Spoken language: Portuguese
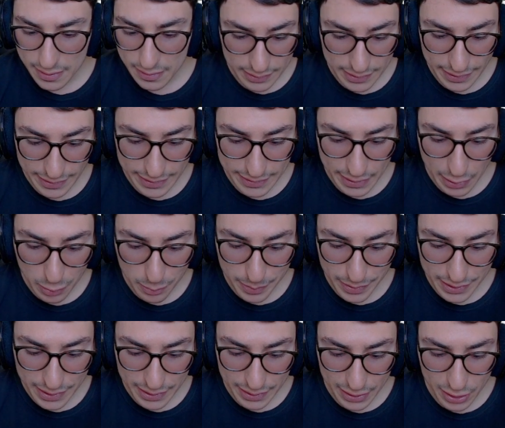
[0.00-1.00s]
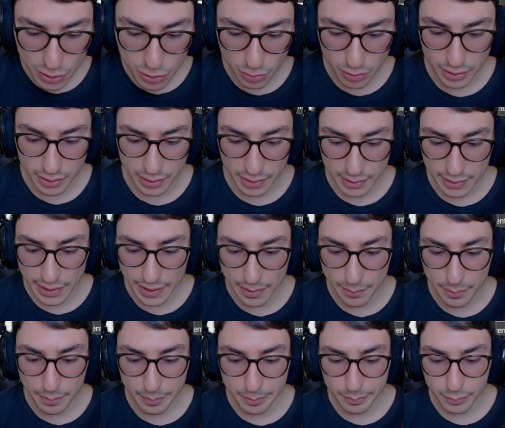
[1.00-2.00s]
E aqui tem o Beginner Journey, que é
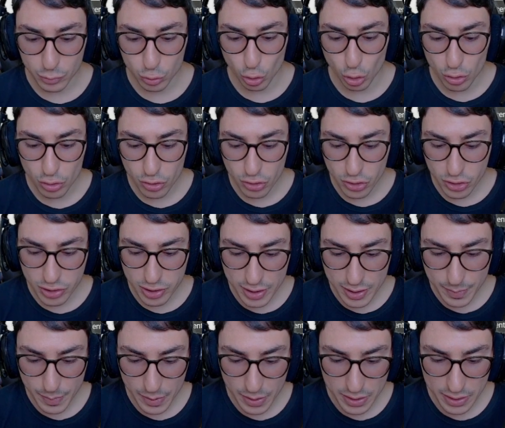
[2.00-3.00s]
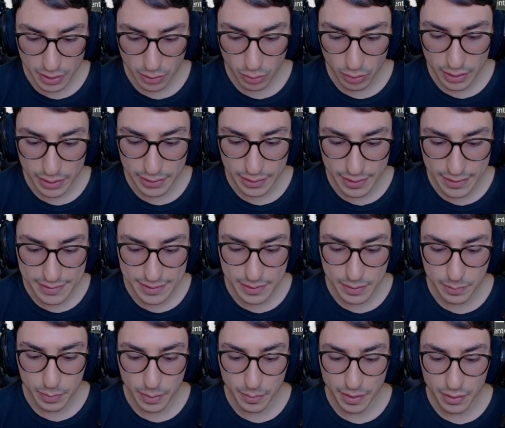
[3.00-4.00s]
todos os dias para a gente estar tá coletando essas
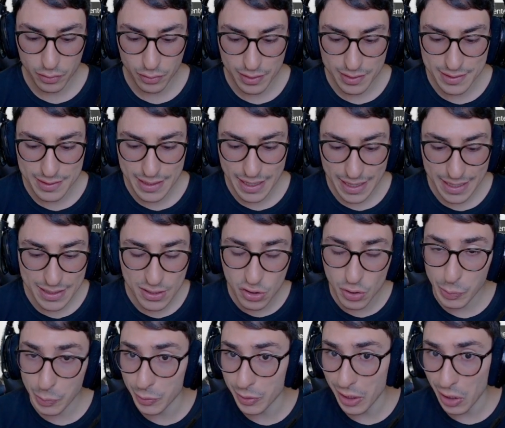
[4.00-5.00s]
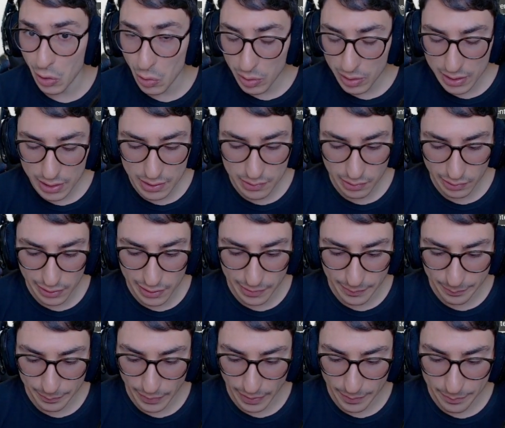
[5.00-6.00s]
premiações diárias só por estar tá logando aqui,
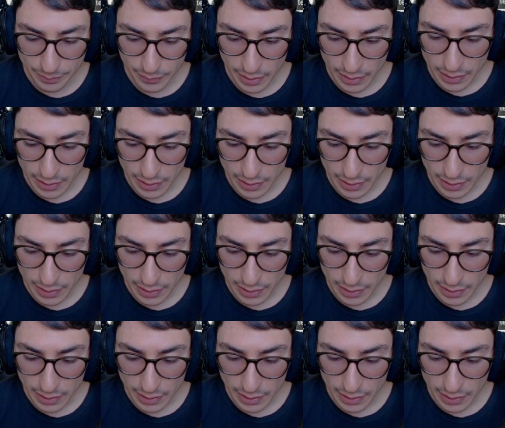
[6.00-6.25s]
tá?